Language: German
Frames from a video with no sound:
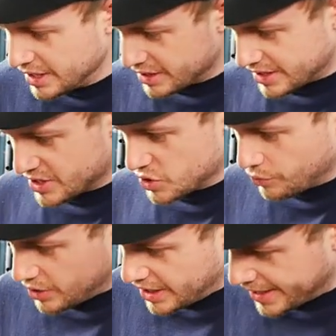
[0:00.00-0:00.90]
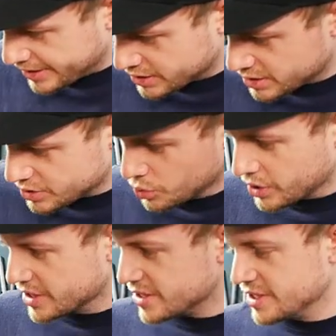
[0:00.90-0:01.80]
da sind so viele Ecken, du
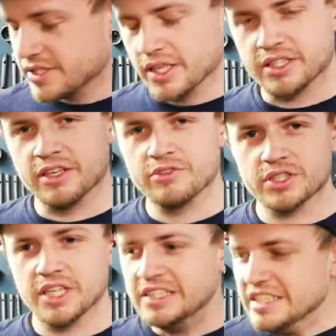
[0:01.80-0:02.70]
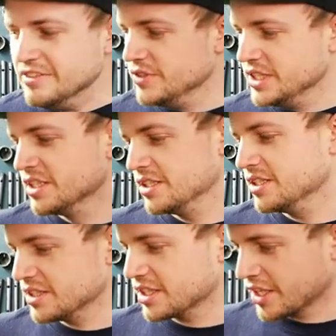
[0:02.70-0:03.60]
kriegst den Sand einfach dann nie wieder
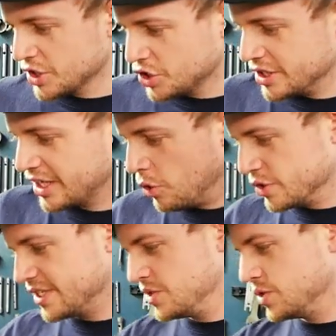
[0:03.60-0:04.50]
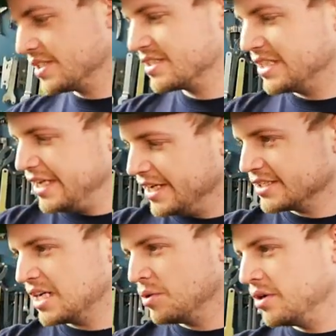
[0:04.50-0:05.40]
richtig raus. Also das
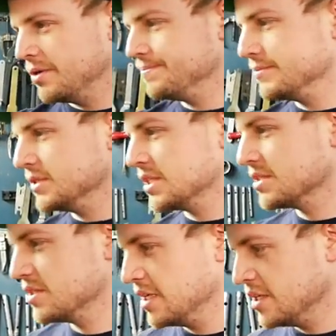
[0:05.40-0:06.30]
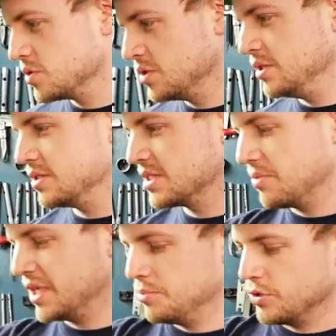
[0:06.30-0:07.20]
geht, aber das ist eher so die
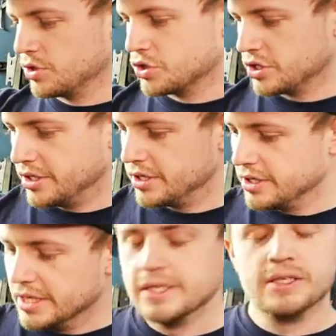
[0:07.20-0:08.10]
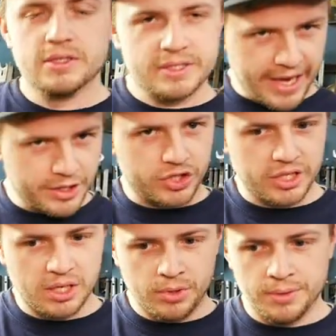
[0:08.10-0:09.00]
zweite Möglichkeit. Zeige ich dann
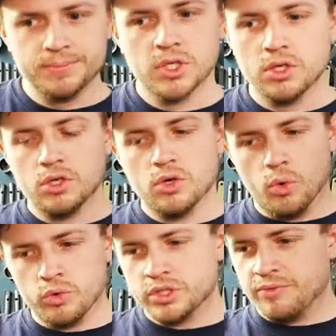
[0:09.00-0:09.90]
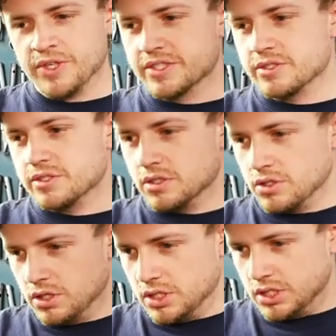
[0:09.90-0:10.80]
aber. Und dann wird es
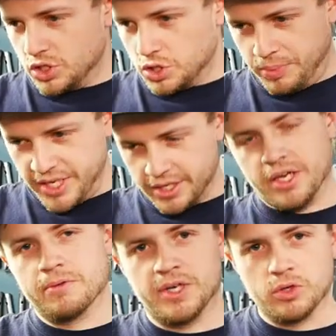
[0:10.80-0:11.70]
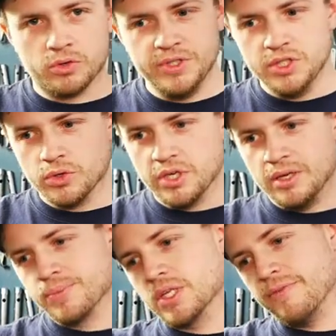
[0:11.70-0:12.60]
später irgendwann noch ein Video
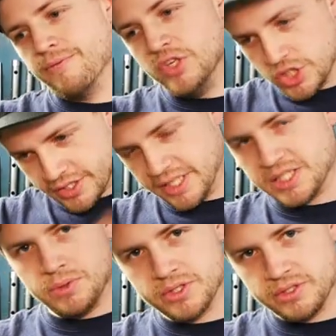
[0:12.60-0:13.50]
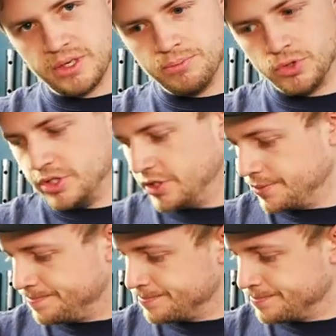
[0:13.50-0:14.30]
geben, wie ich das Ganze wieder zusammenmontiere.